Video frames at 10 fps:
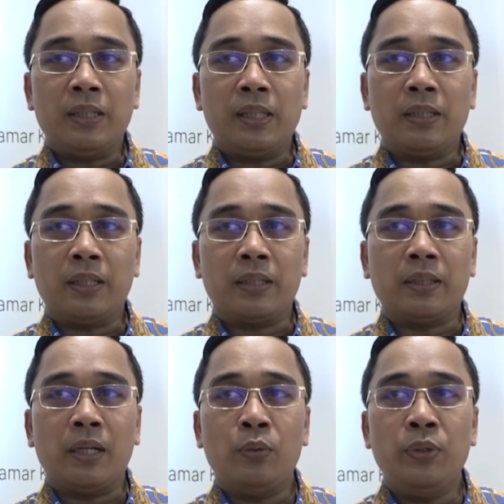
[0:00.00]
Kita
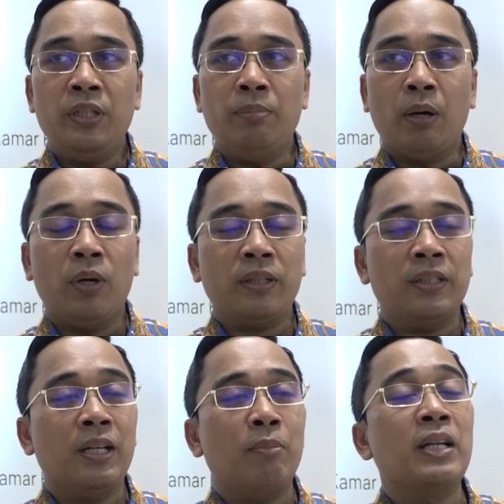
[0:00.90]
ketahui bahwa
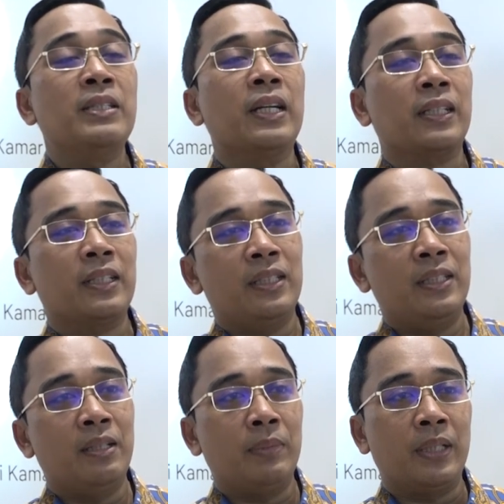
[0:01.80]
tidak banyak
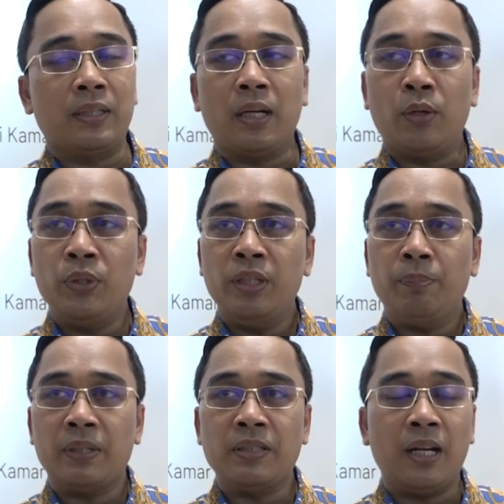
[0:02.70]
yang mengetahui
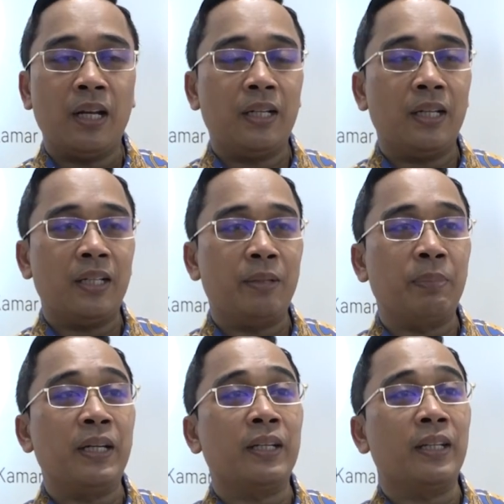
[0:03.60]
perjalanan
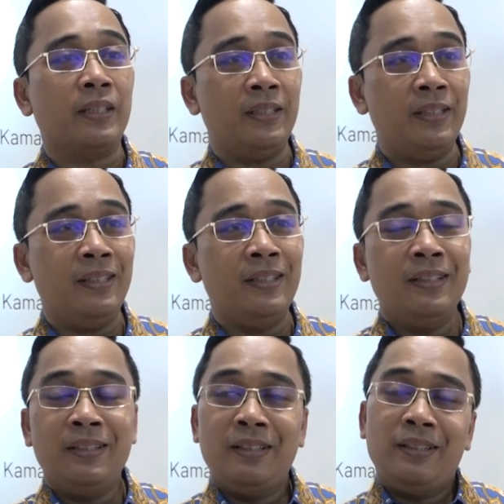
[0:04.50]
DPR RI
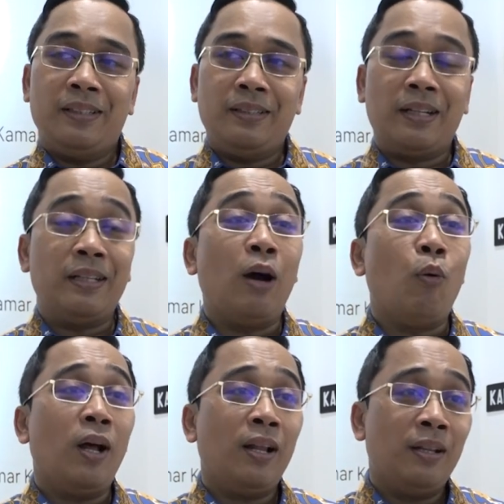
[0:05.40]
dari
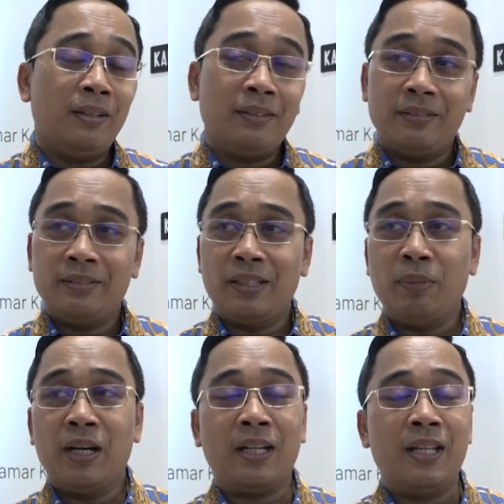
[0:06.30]
awal dan
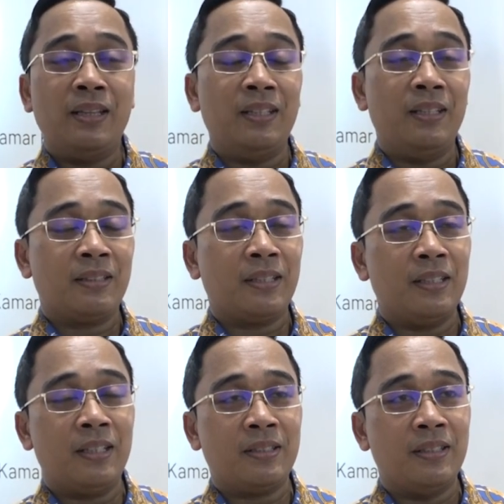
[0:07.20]
bahkan tidak
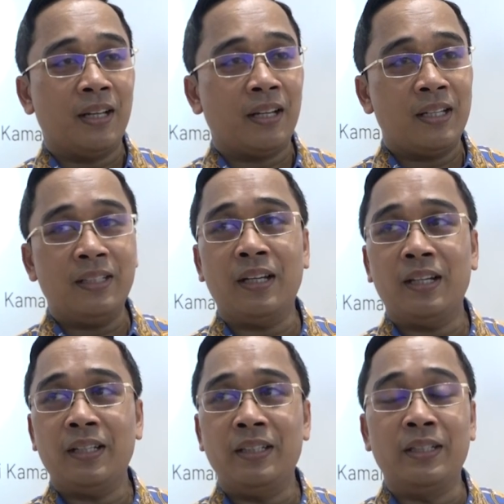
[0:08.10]
saja
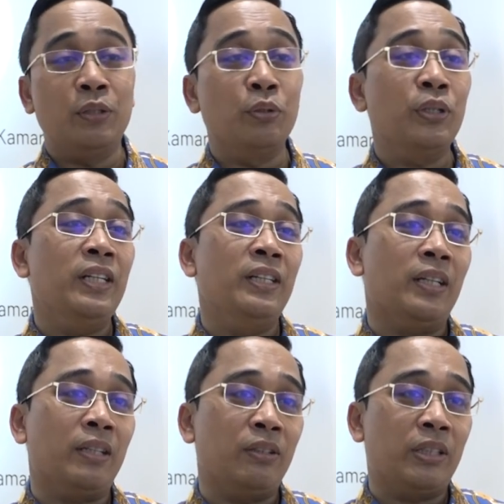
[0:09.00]
sejarahnya di gedung ini
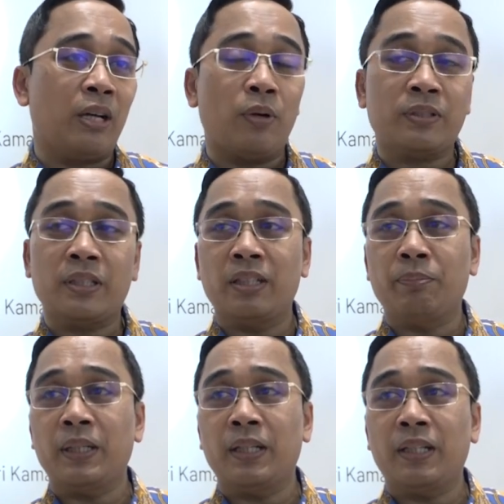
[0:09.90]
atau di kawasan
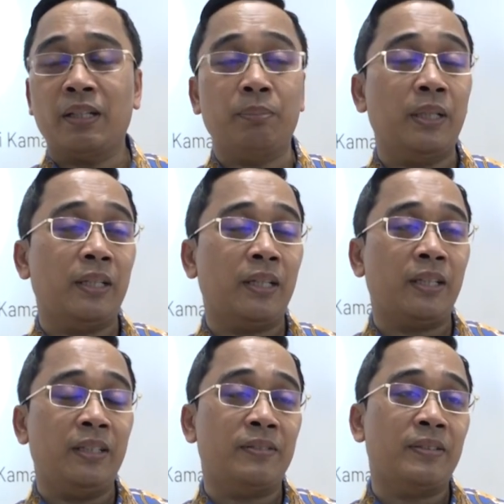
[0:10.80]
DPR
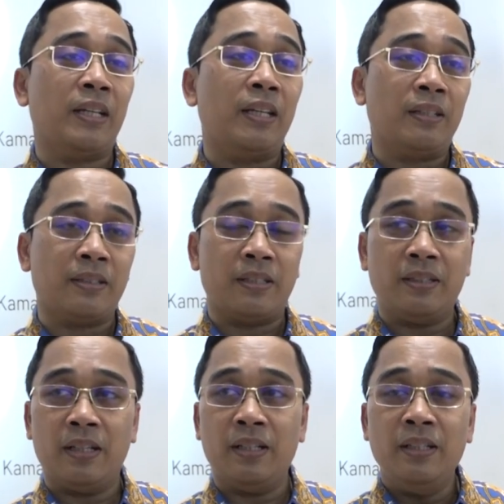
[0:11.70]
MPR RI di Senayan
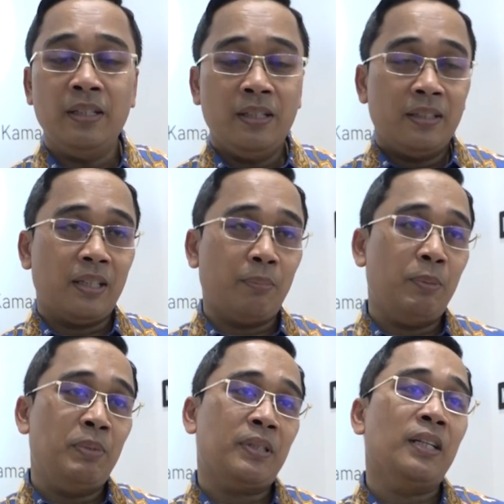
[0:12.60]
saja, tapi
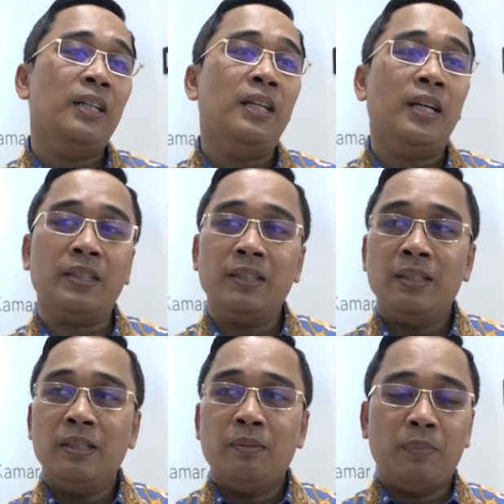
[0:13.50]
bisa dilihat
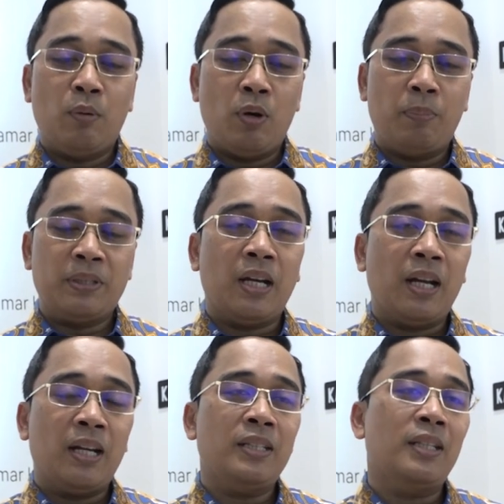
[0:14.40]
bahwa
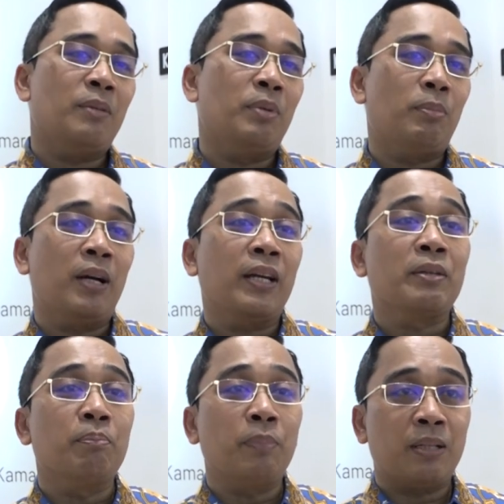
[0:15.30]
perjalanannya dari
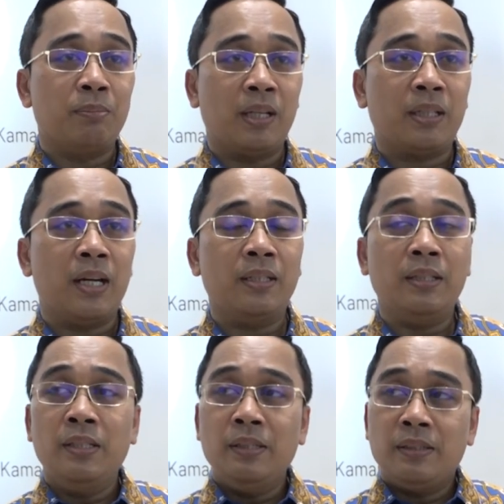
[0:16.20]
berbagai tempat bahkan
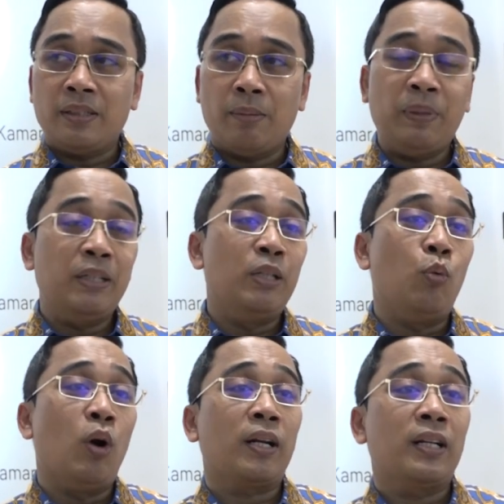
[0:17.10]
sampai di
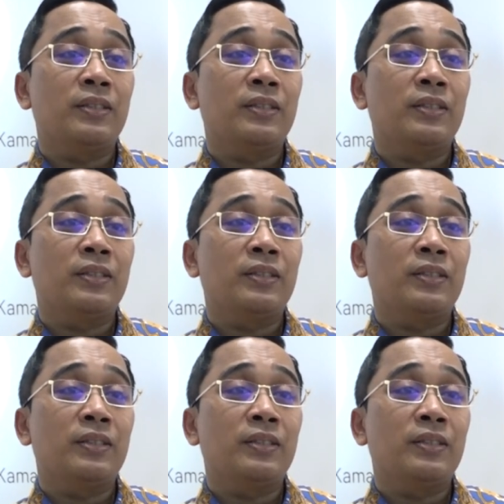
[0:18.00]
luar